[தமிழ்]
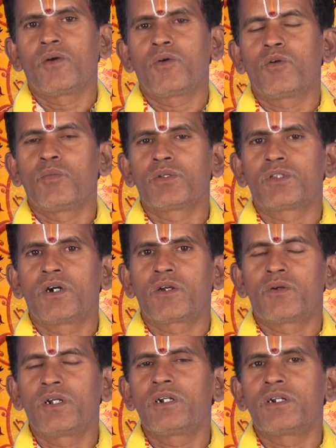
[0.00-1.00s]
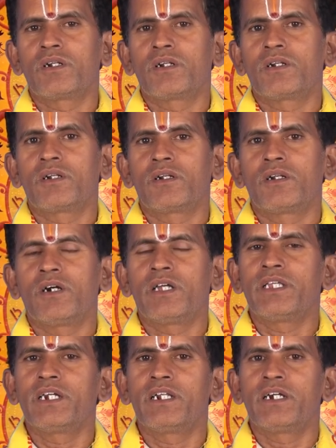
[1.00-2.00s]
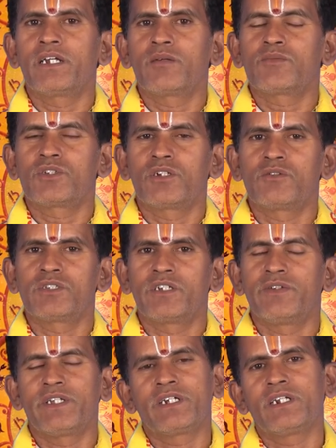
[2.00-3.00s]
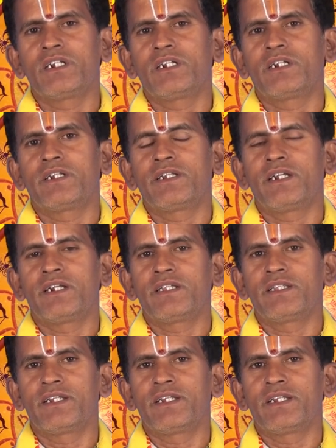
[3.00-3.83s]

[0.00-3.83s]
குடும்பத்தாருடன் அதிக நேரம் செலவு செய்வீர்கள் நல்ல